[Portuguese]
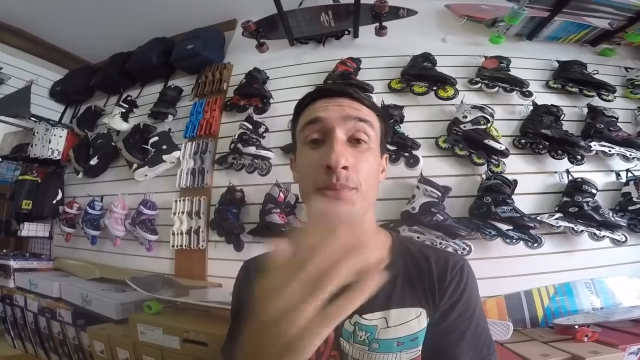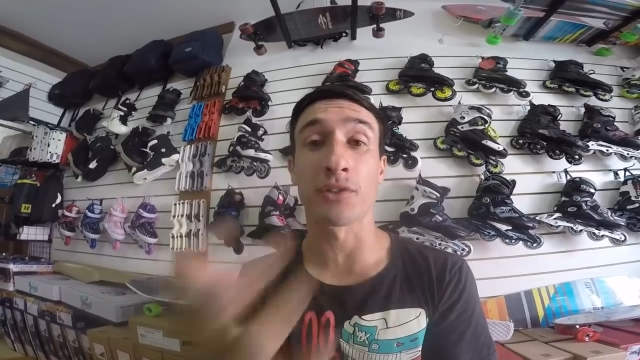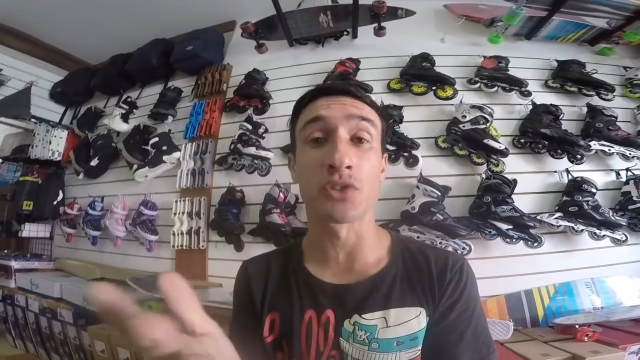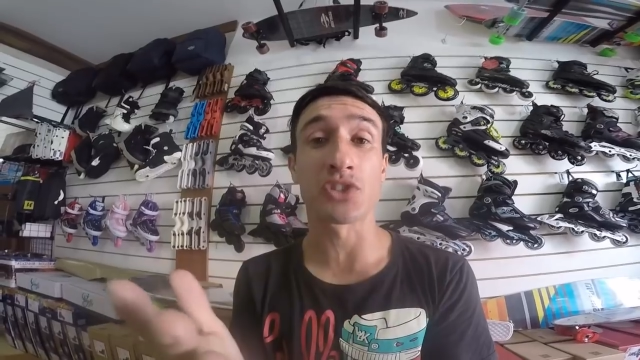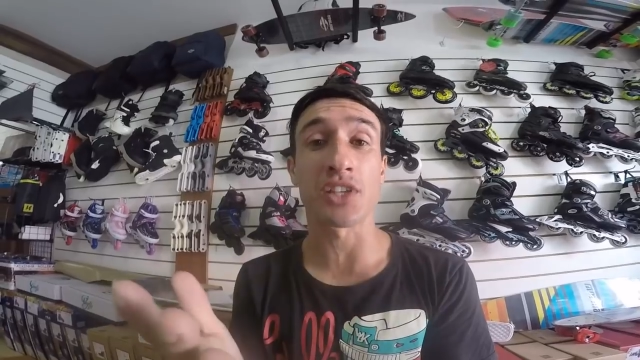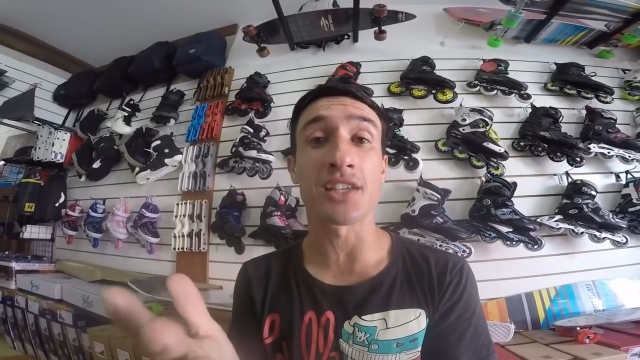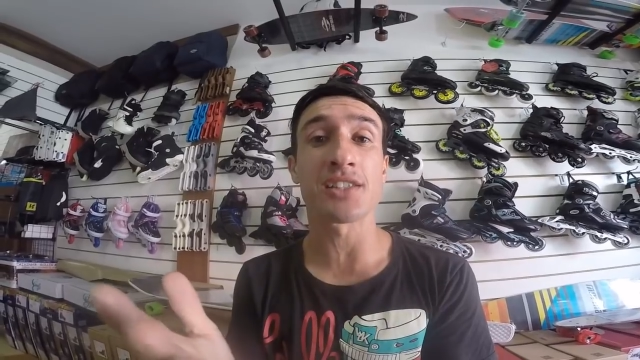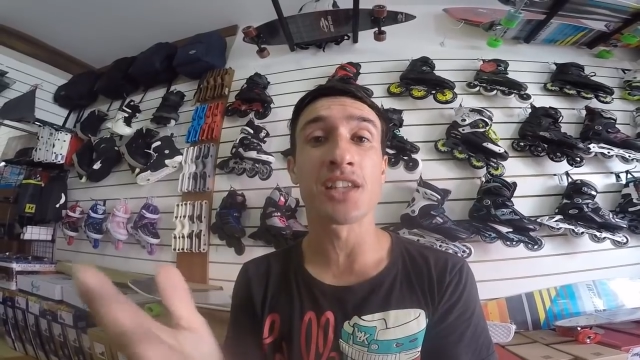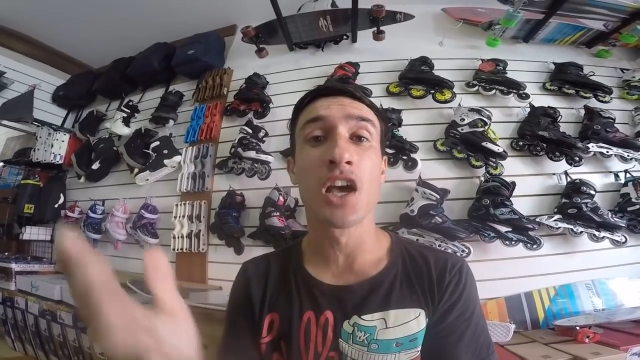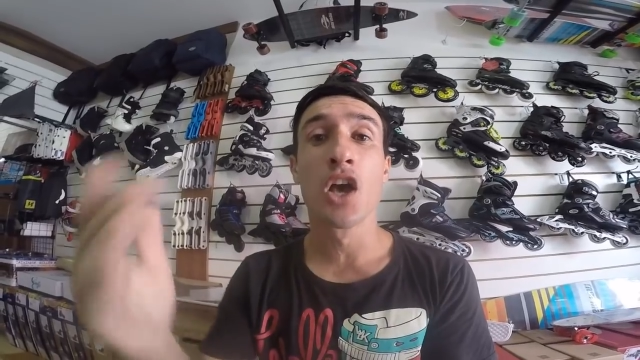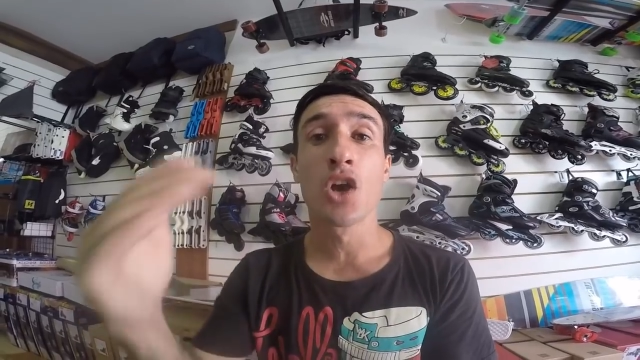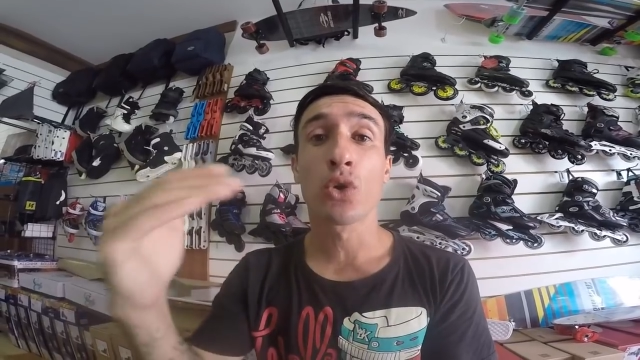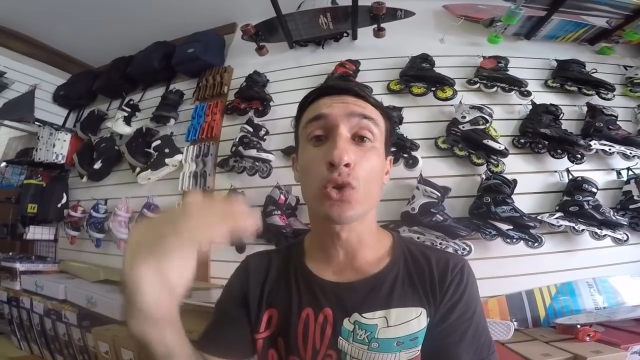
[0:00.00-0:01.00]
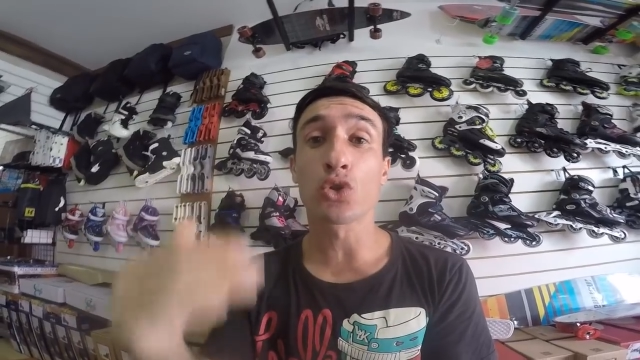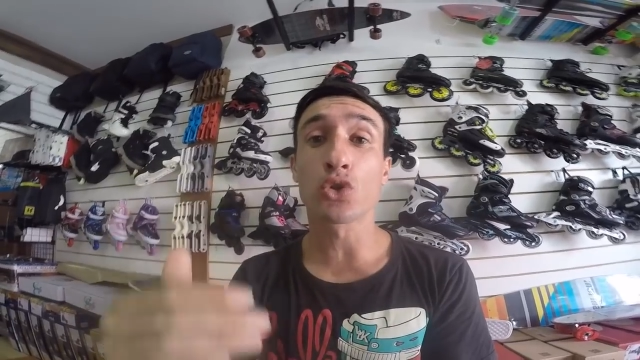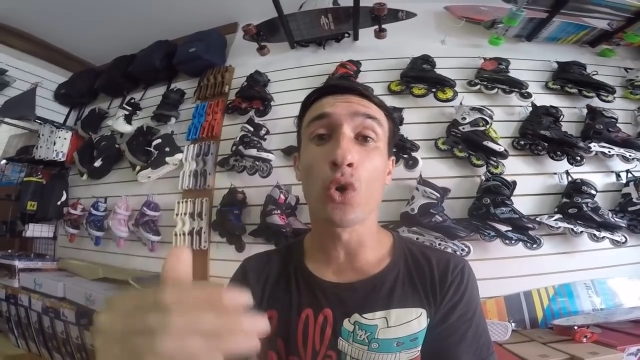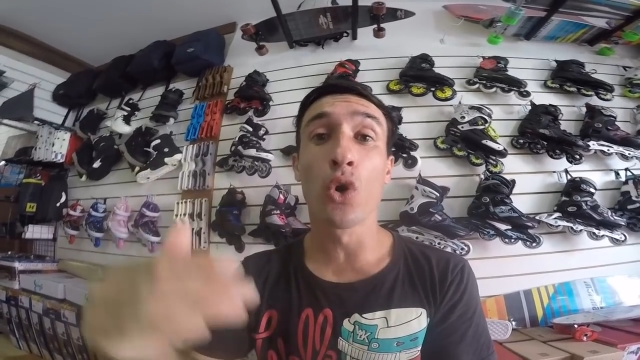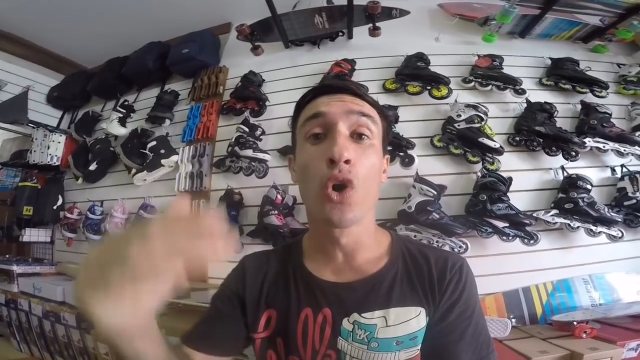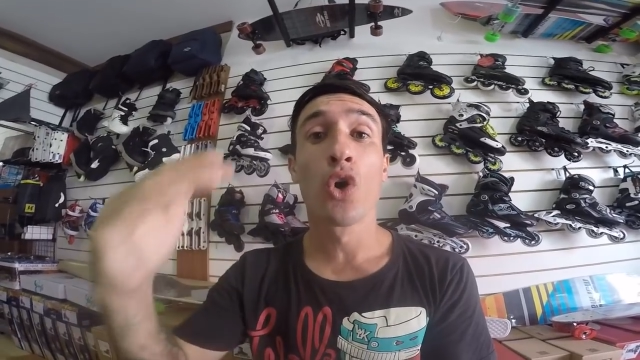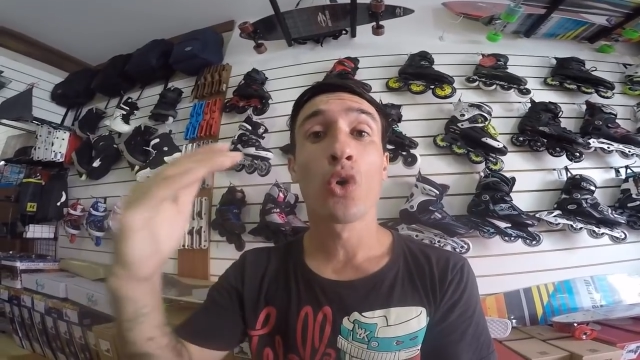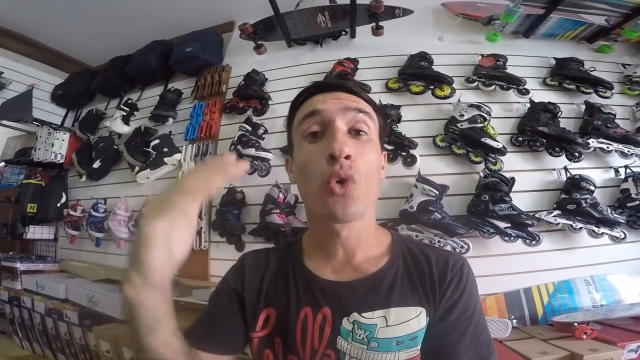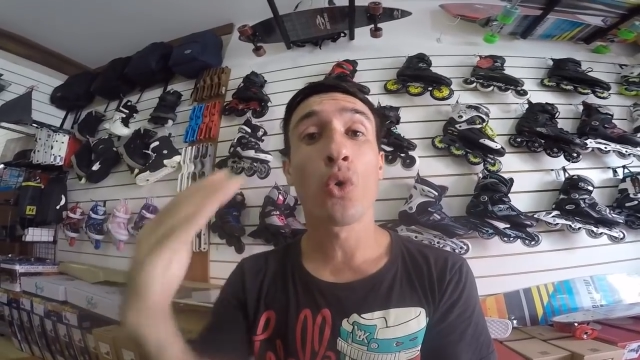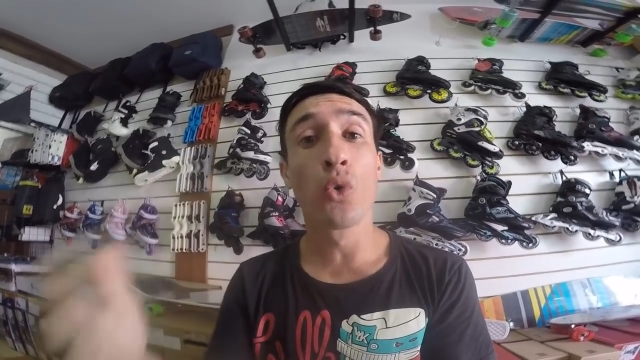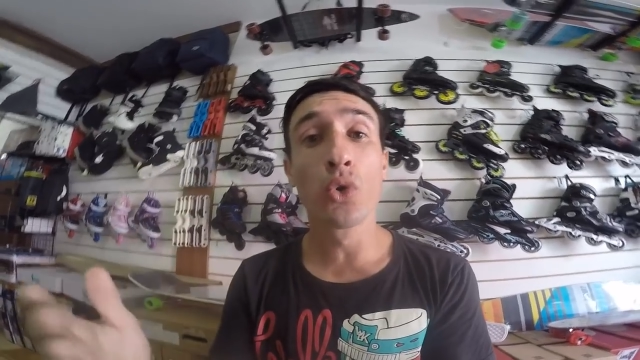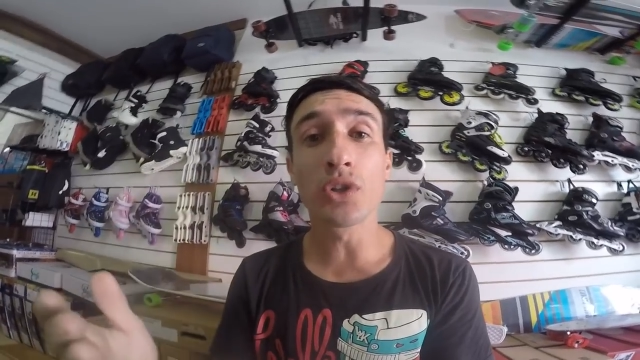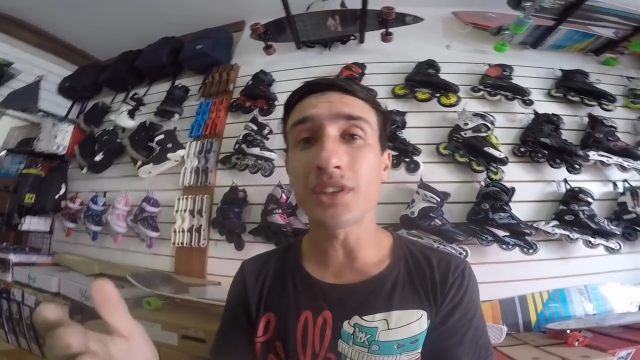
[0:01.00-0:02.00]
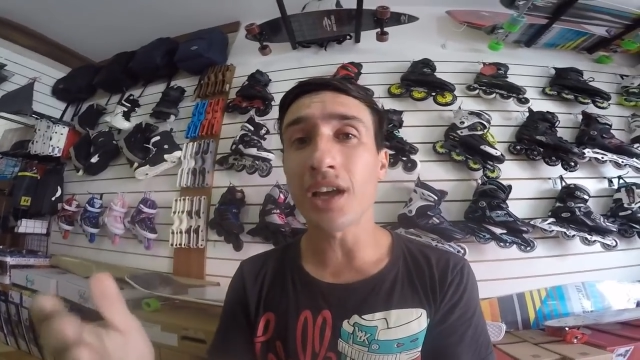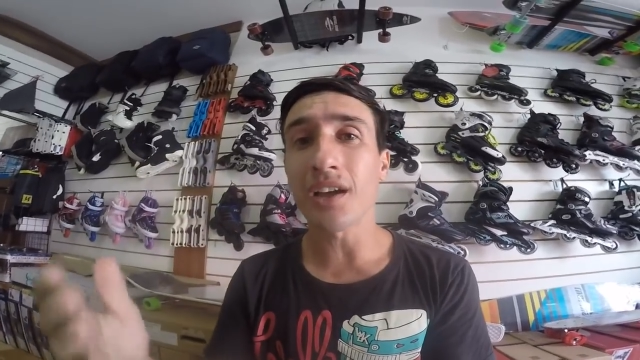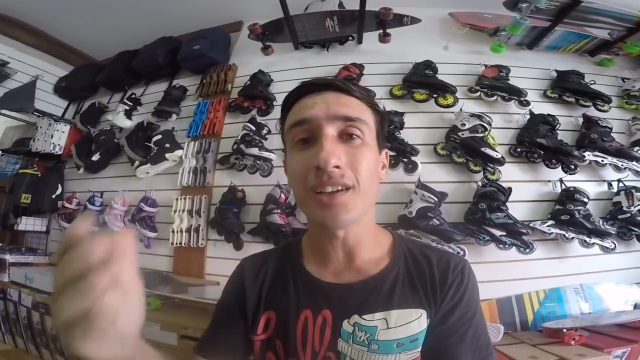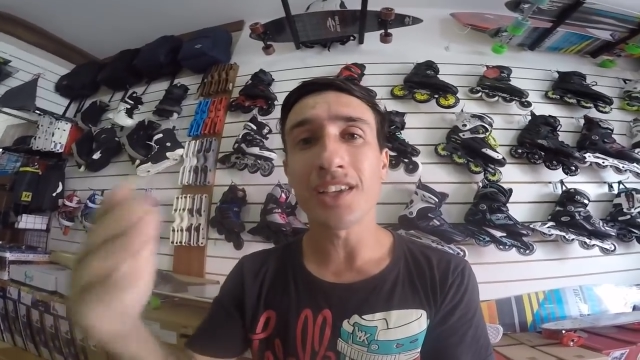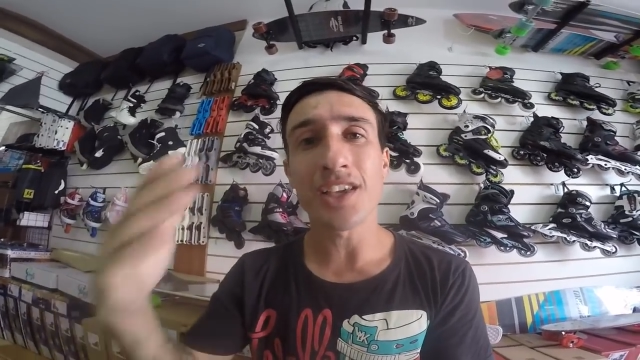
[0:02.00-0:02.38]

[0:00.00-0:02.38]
para vocês. Gostou? Curta